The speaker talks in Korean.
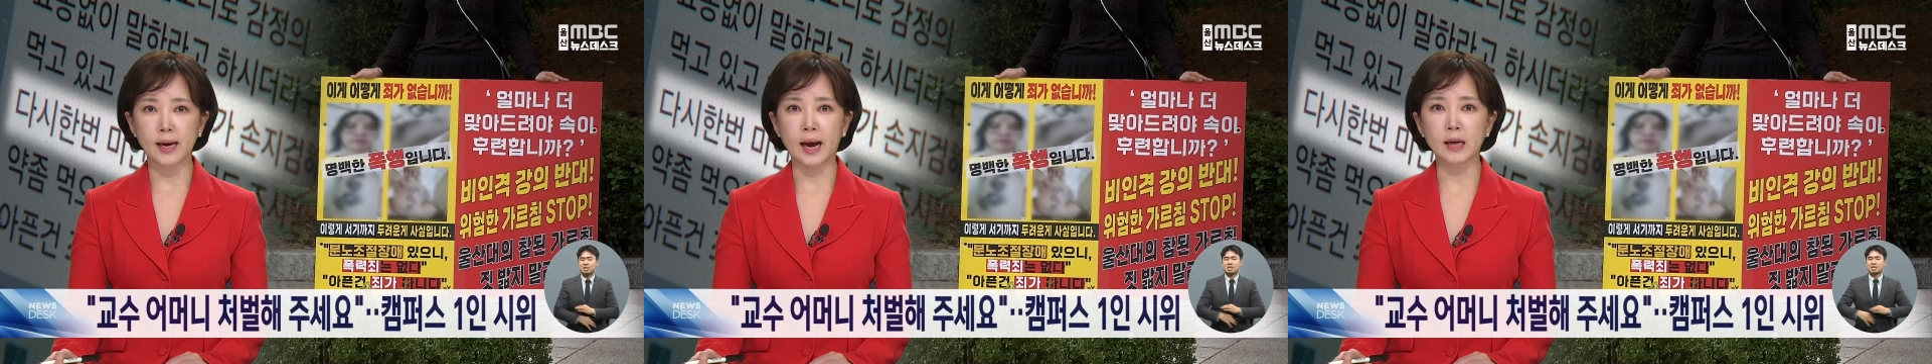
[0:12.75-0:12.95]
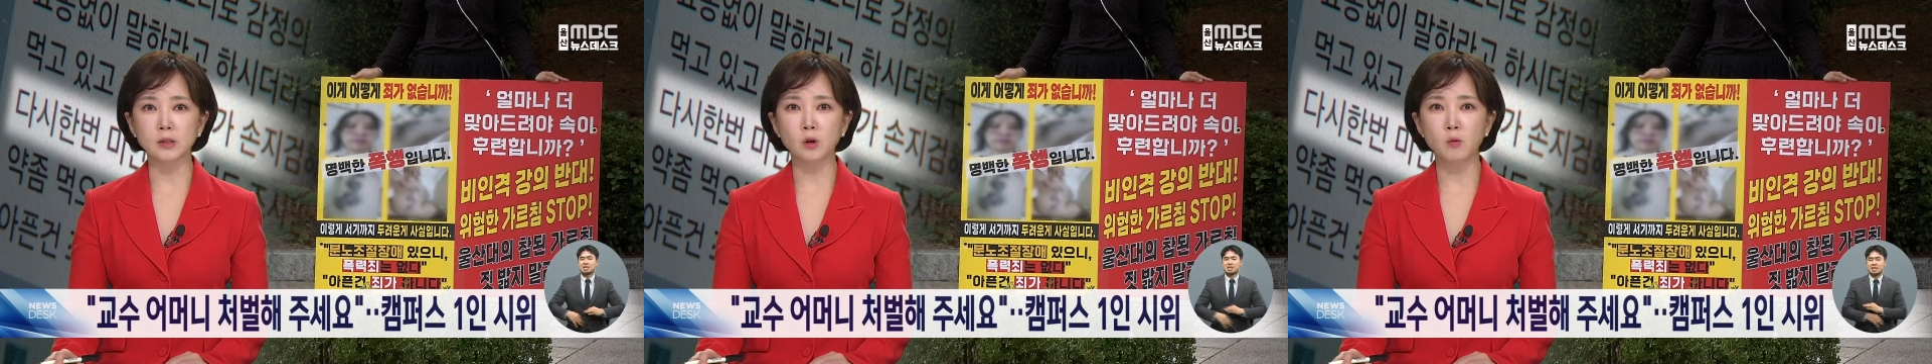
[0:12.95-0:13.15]

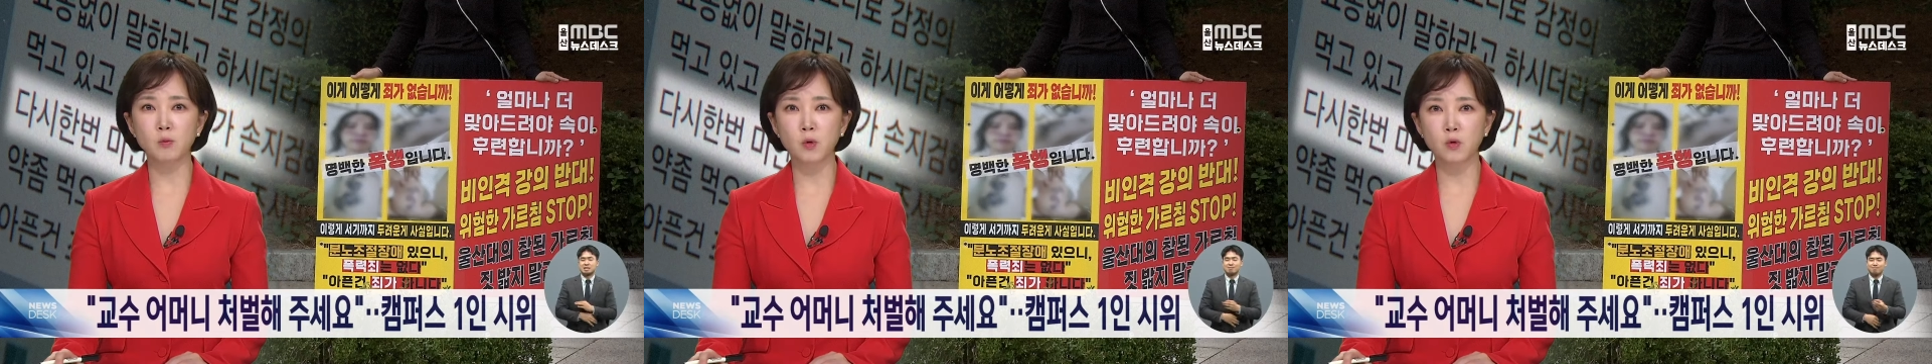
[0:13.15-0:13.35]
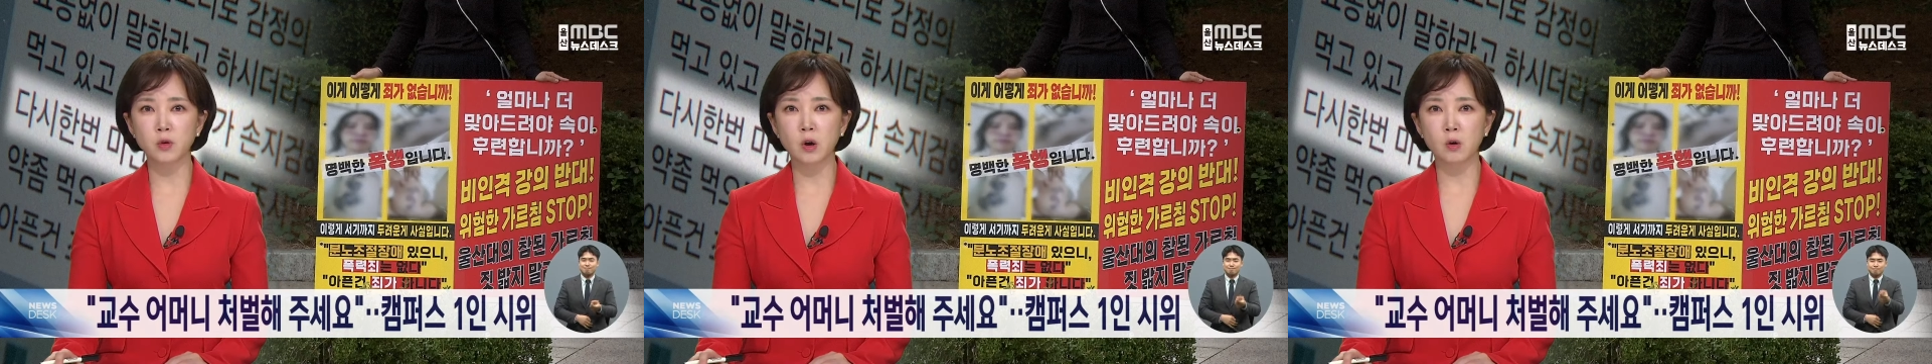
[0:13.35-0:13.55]

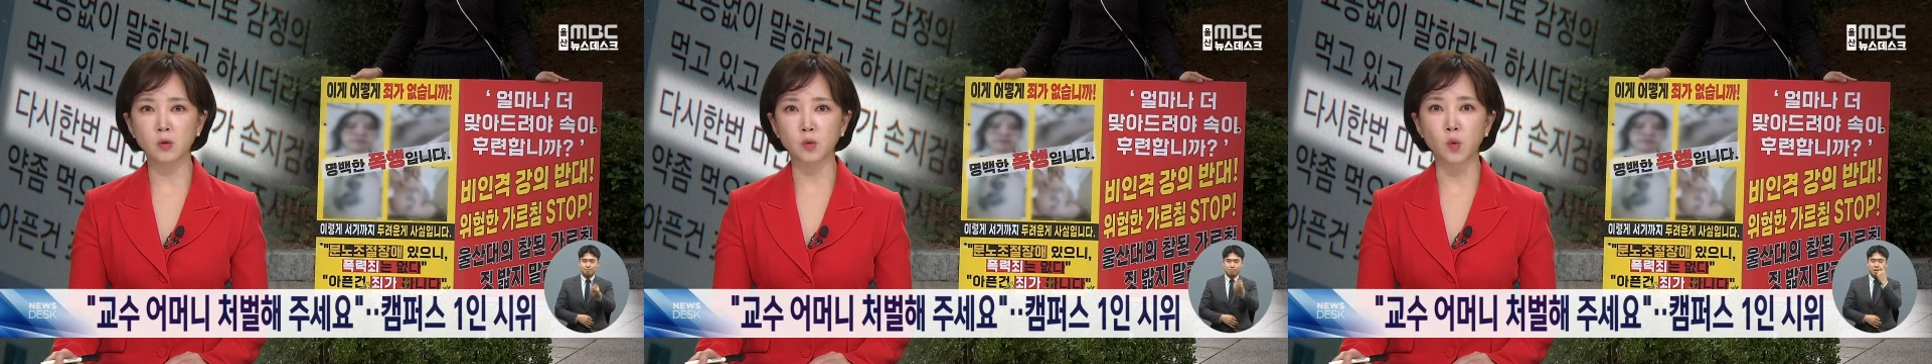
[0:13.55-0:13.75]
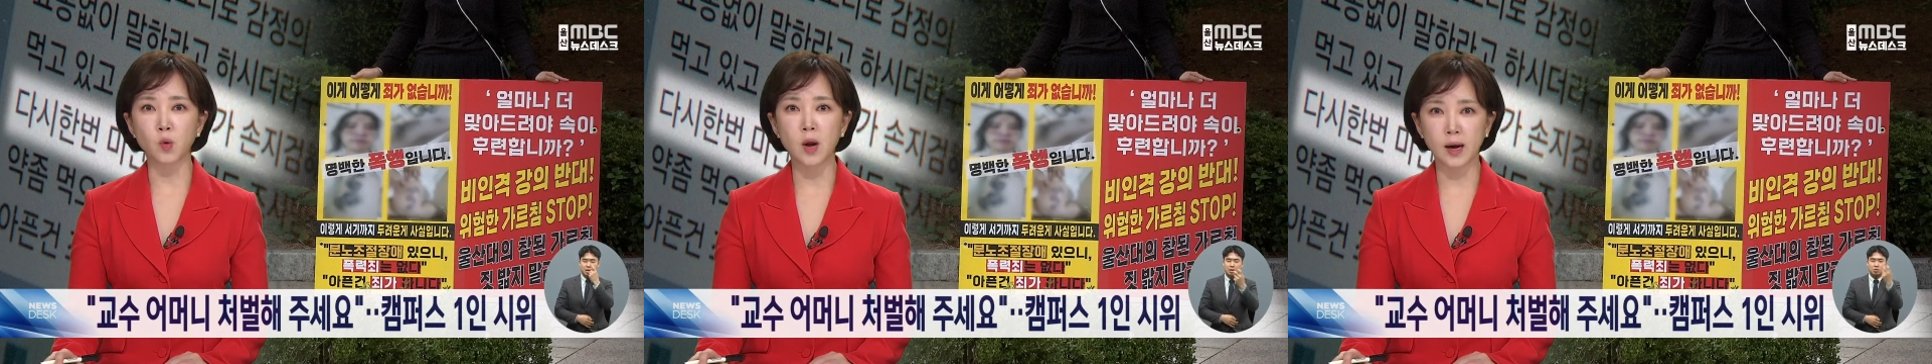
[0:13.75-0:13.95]

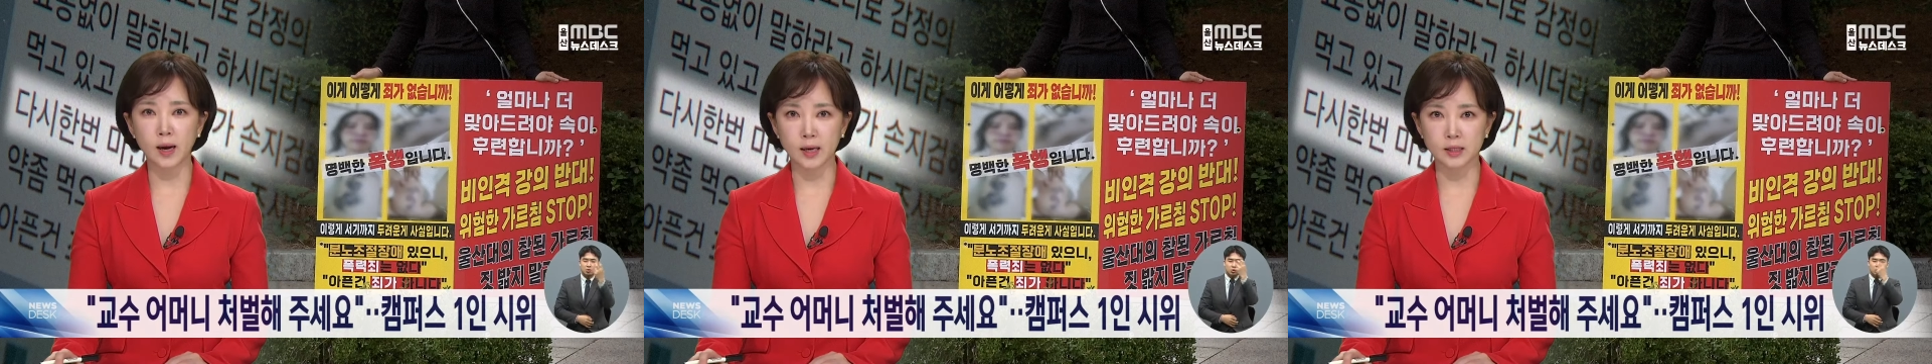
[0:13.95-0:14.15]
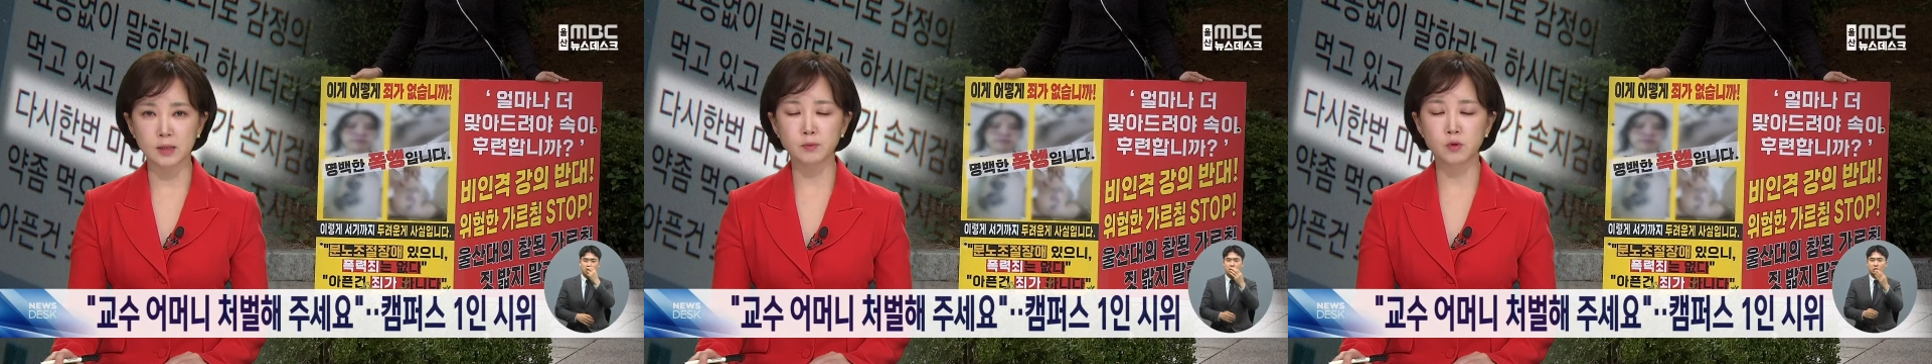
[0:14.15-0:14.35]
가정폭력
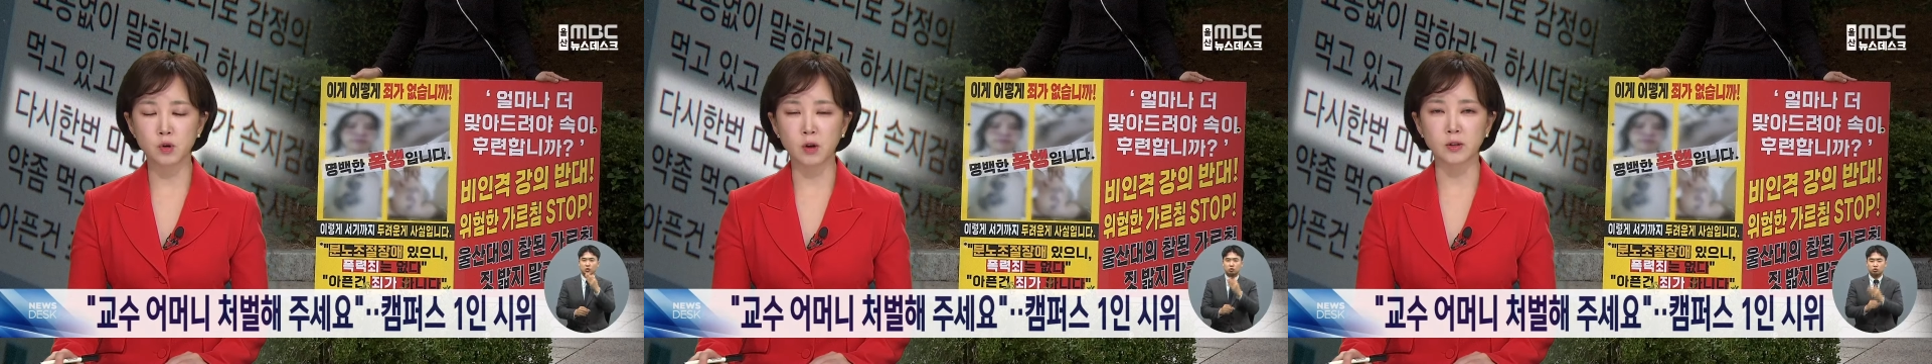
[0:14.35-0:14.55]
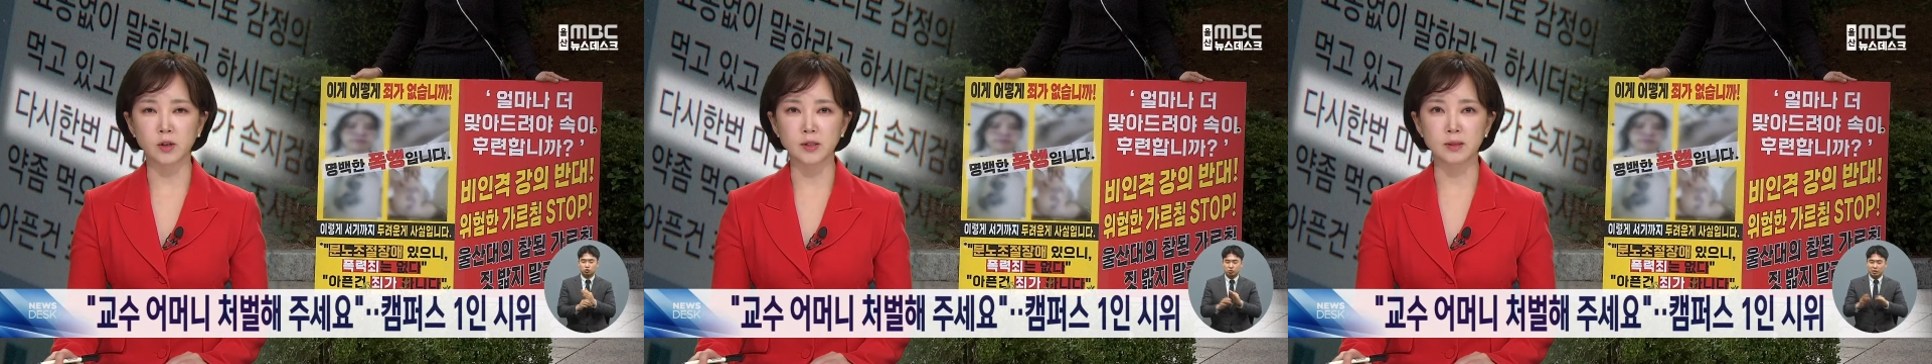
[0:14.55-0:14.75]
논란까지
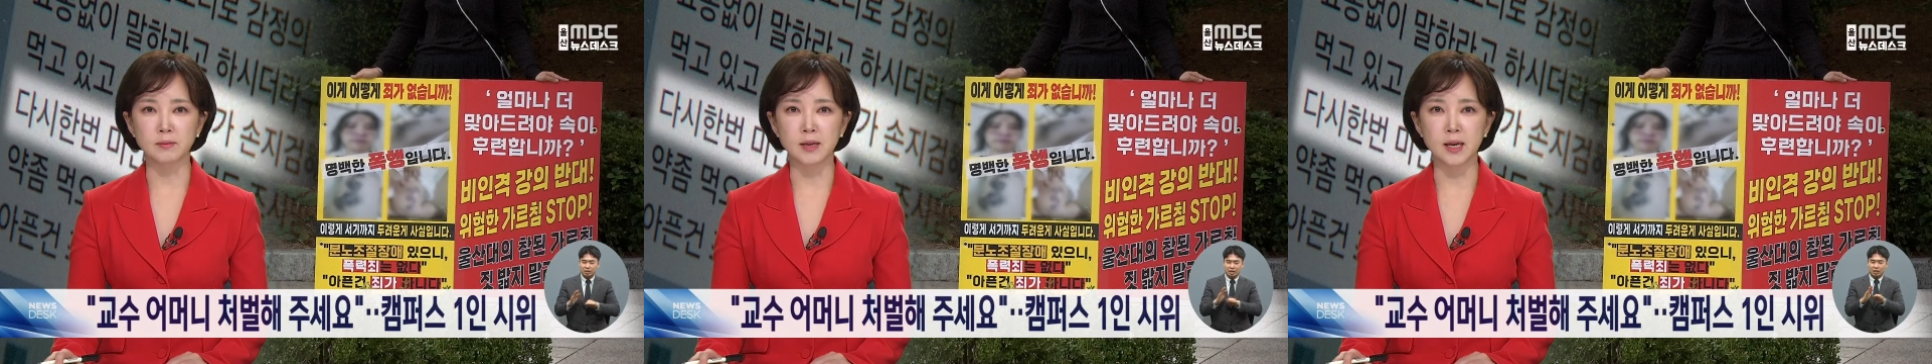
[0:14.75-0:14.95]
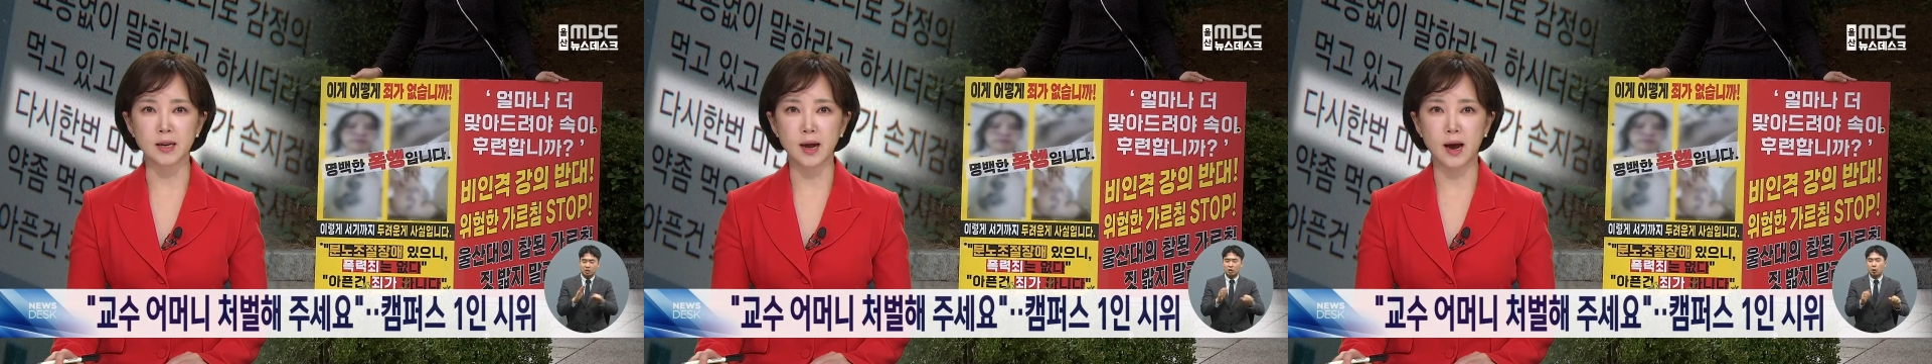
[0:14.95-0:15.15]

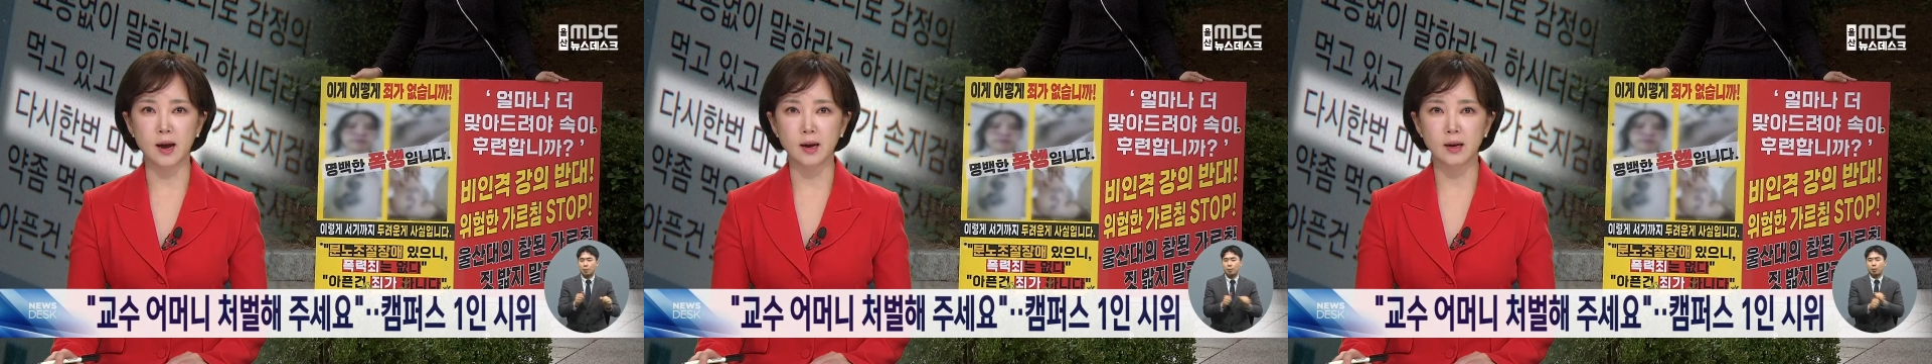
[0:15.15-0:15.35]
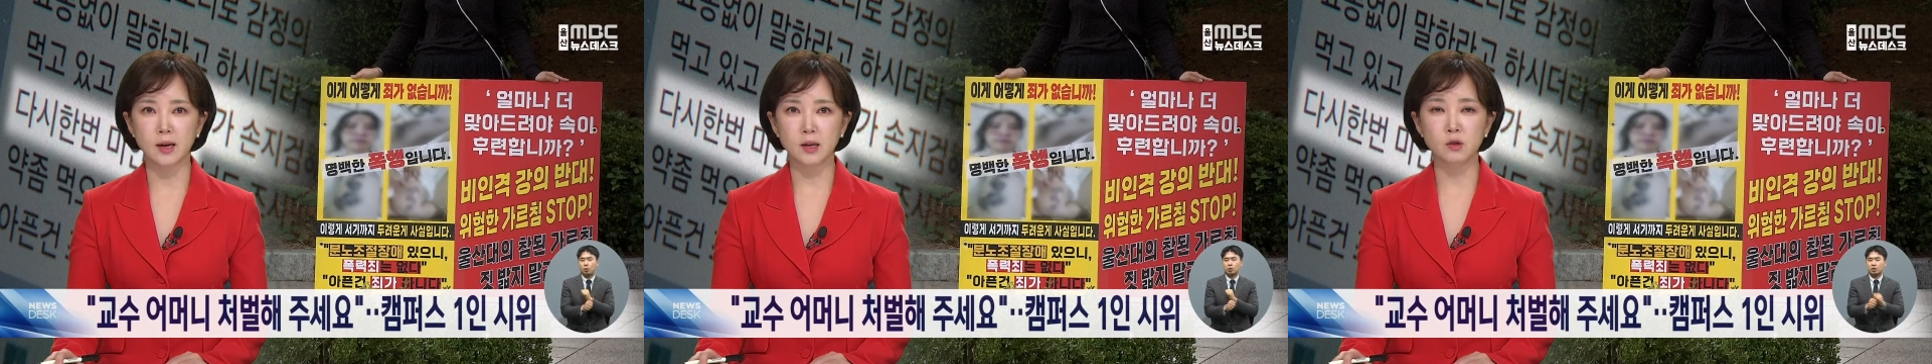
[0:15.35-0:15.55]
불거졌습니다.